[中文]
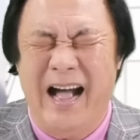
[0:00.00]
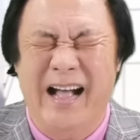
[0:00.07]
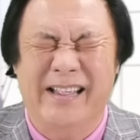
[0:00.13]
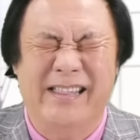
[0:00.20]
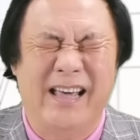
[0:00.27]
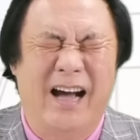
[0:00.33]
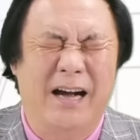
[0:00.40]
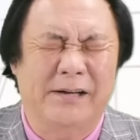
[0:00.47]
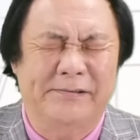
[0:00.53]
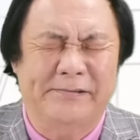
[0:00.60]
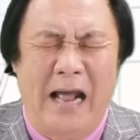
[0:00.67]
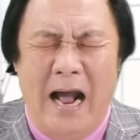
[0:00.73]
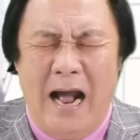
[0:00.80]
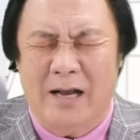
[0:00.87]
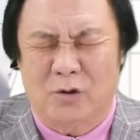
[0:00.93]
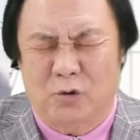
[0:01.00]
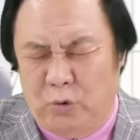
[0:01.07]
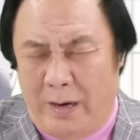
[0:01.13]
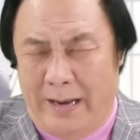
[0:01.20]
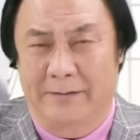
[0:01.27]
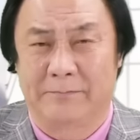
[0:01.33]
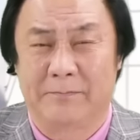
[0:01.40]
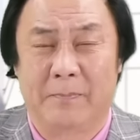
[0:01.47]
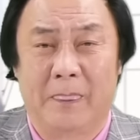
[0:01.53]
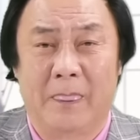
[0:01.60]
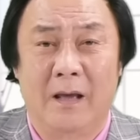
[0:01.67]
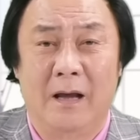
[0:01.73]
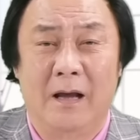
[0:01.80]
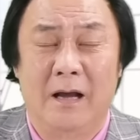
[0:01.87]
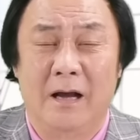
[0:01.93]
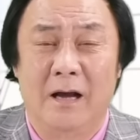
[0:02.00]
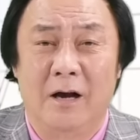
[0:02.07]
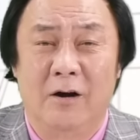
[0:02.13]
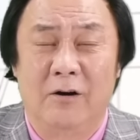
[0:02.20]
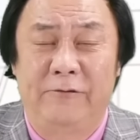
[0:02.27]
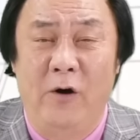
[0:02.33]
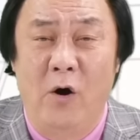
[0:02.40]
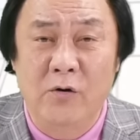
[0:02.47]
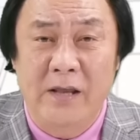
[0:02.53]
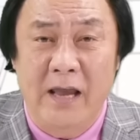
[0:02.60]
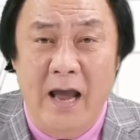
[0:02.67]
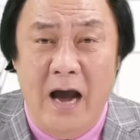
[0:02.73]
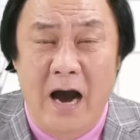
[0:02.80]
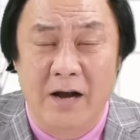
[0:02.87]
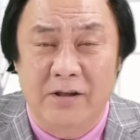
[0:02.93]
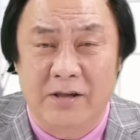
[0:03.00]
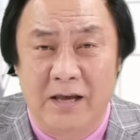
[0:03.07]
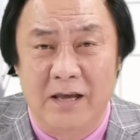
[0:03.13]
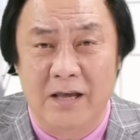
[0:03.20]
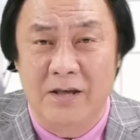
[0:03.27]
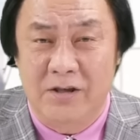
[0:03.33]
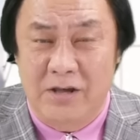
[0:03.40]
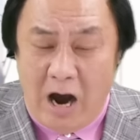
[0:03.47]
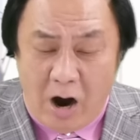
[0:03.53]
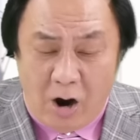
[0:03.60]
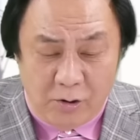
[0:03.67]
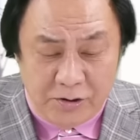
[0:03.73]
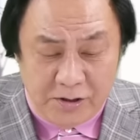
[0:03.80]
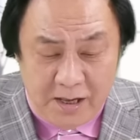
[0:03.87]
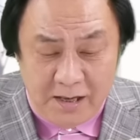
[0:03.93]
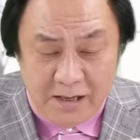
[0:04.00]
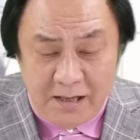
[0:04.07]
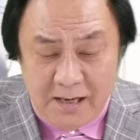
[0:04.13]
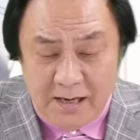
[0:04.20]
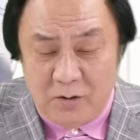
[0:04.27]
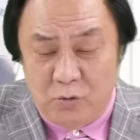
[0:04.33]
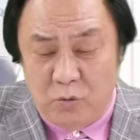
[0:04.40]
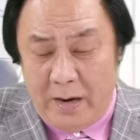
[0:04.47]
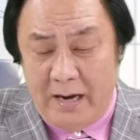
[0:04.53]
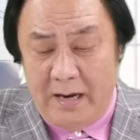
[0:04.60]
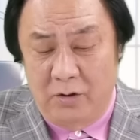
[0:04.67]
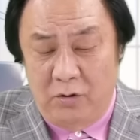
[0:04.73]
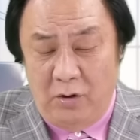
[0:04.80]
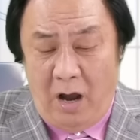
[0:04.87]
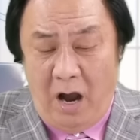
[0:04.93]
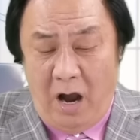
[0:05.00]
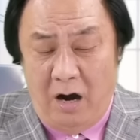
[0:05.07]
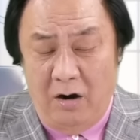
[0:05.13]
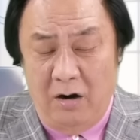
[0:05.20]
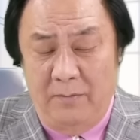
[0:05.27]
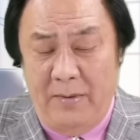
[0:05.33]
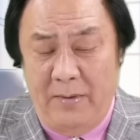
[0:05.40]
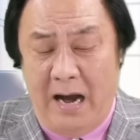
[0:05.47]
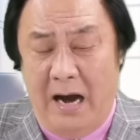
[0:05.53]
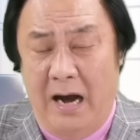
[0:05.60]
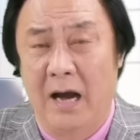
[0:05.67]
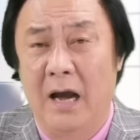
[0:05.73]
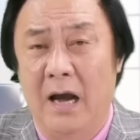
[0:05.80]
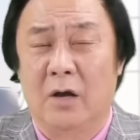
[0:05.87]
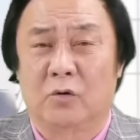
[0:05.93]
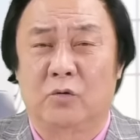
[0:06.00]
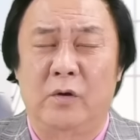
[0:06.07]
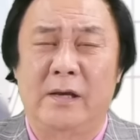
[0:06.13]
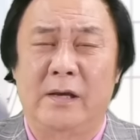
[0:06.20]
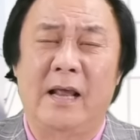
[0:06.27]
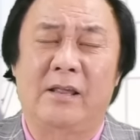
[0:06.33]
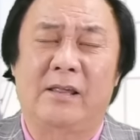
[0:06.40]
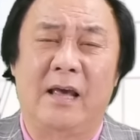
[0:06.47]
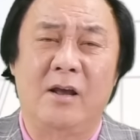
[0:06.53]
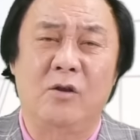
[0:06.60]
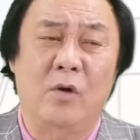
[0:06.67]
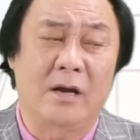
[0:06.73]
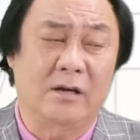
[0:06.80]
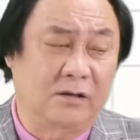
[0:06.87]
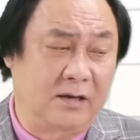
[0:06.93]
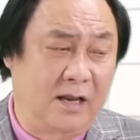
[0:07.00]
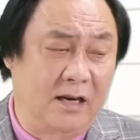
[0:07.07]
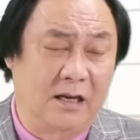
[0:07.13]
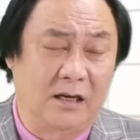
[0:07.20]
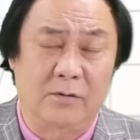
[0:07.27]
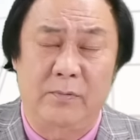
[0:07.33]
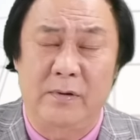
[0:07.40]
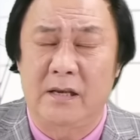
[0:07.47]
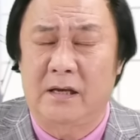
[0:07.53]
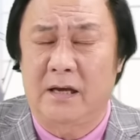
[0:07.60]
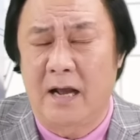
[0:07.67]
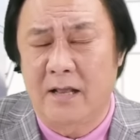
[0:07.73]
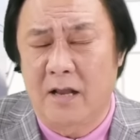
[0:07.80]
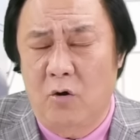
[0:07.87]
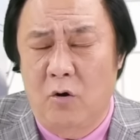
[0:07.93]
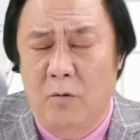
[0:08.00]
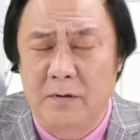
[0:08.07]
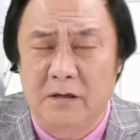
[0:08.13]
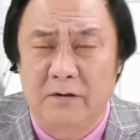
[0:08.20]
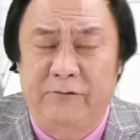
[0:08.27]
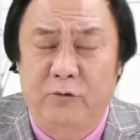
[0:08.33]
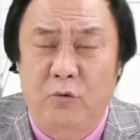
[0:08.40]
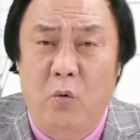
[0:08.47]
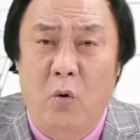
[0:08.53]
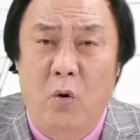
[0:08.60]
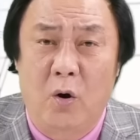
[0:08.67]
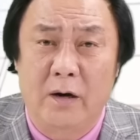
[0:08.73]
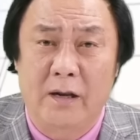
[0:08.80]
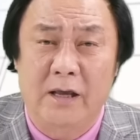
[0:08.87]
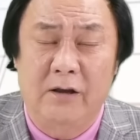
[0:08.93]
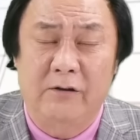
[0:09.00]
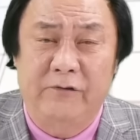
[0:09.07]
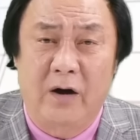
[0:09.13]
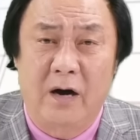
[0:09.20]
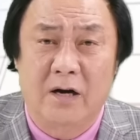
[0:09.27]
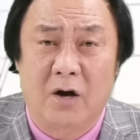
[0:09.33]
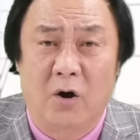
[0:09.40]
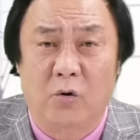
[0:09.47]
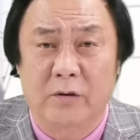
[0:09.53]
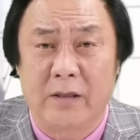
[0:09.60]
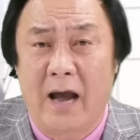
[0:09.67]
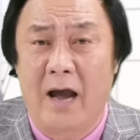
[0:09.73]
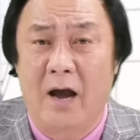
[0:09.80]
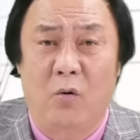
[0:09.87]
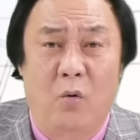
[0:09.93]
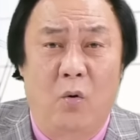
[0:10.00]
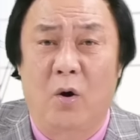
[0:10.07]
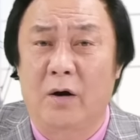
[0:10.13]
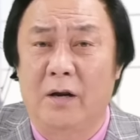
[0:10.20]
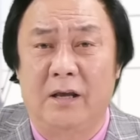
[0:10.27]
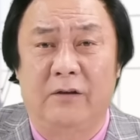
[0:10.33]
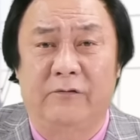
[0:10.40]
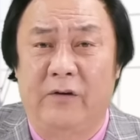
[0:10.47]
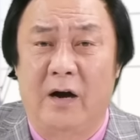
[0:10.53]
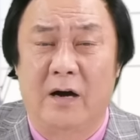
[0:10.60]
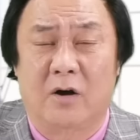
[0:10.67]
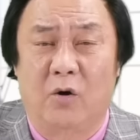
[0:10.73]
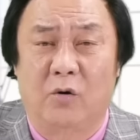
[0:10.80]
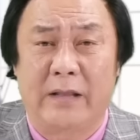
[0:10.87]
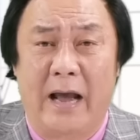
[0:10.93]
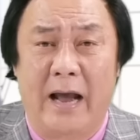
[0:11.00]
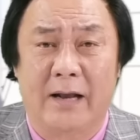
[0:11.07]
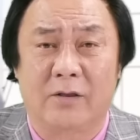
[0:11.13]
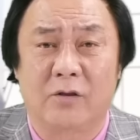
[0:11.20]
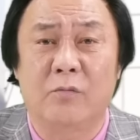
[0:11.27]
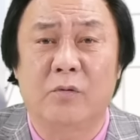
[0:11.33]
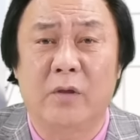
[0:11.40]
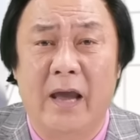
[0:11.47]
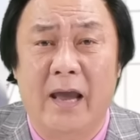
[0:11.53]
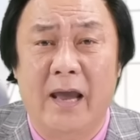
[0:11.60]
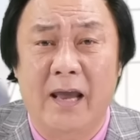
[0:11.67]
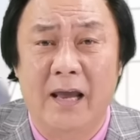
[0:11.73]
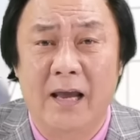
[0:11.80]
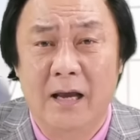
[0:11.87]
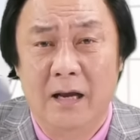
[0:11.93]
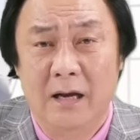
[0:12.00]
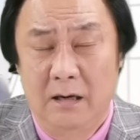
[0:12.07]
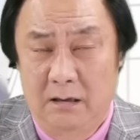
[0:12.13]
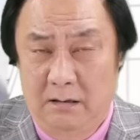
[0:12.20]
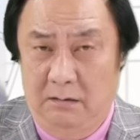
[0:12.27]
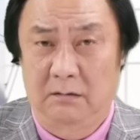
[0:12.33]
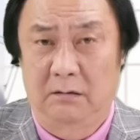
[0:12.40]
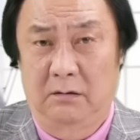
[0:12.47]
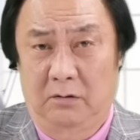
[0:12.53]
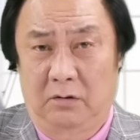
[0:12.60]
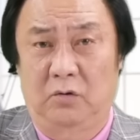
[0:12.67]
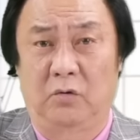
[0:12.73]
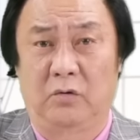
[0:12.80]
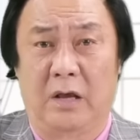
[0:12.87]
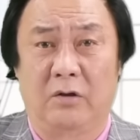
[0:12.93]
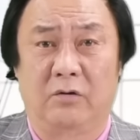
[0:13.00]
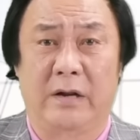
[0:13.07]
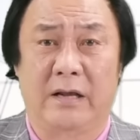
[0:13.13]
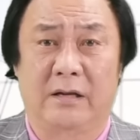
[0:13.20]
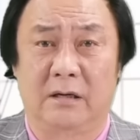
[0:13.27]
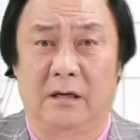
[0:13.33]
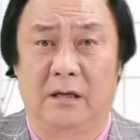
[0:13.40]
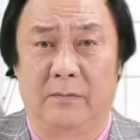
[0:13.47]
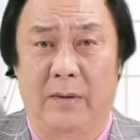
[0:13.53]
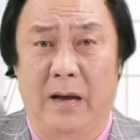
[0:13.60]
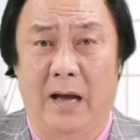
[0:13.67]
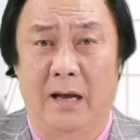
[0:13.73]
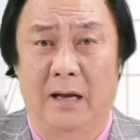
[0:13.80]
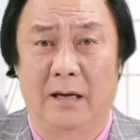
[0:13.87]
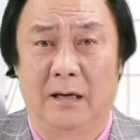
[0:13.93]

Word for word: 大家大赚；，疯天行情，小心应对就好了嘛。所以在前一段时间，你是不是一直看到我们是获利放口袋，获利放口袋，对不对？重点就在这里嘛。